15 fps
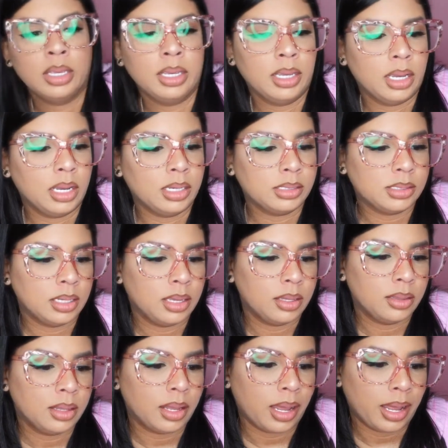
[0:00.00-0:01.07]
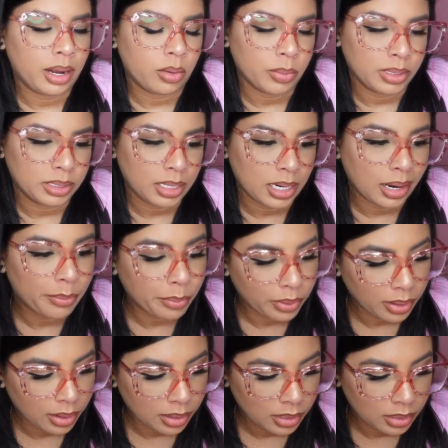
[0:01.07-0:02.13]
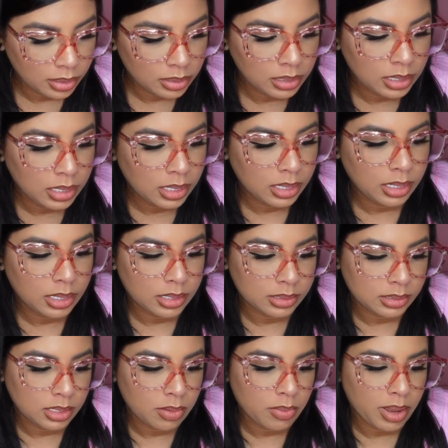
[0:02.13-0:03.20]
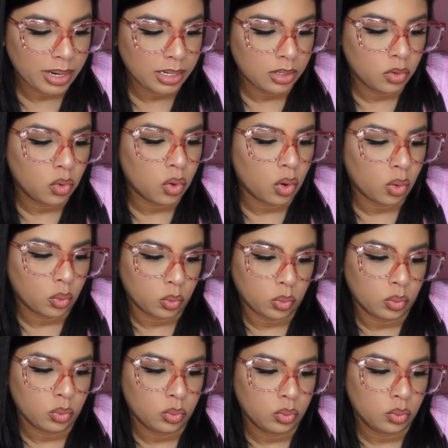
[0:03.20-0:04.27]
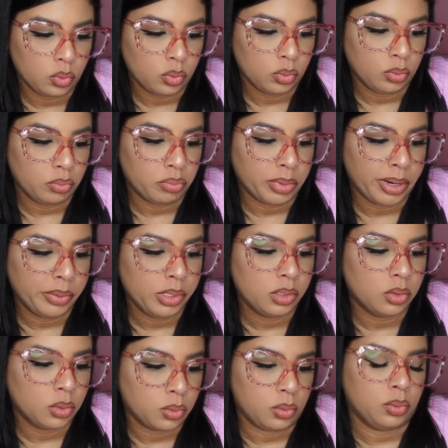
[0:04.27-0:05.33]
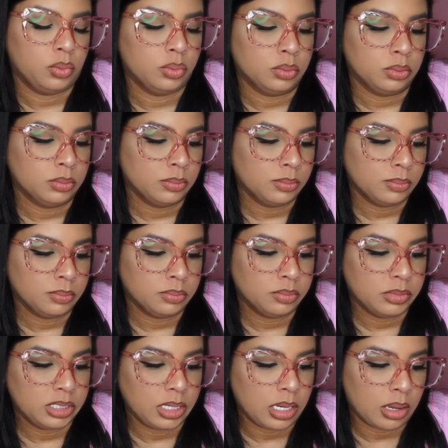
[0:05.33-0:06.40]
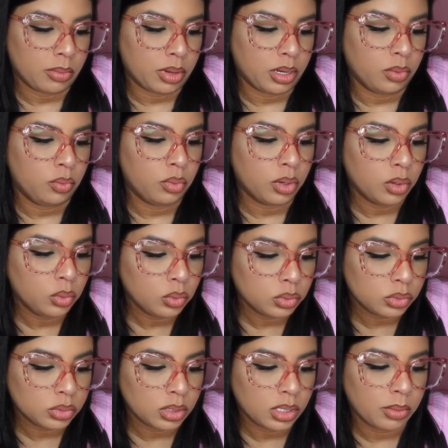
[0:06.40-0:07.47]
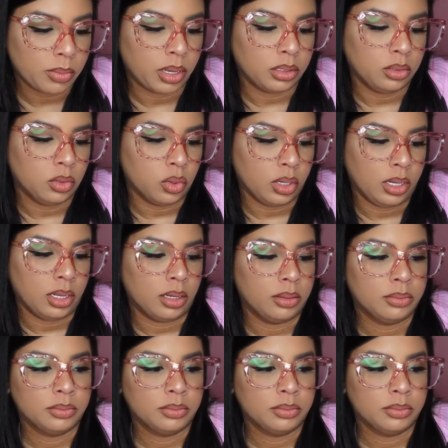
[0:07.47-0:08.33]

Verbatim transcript: que dice que es de aromaterapia y es de marigold. Marigold se llama Rose y Magnolia.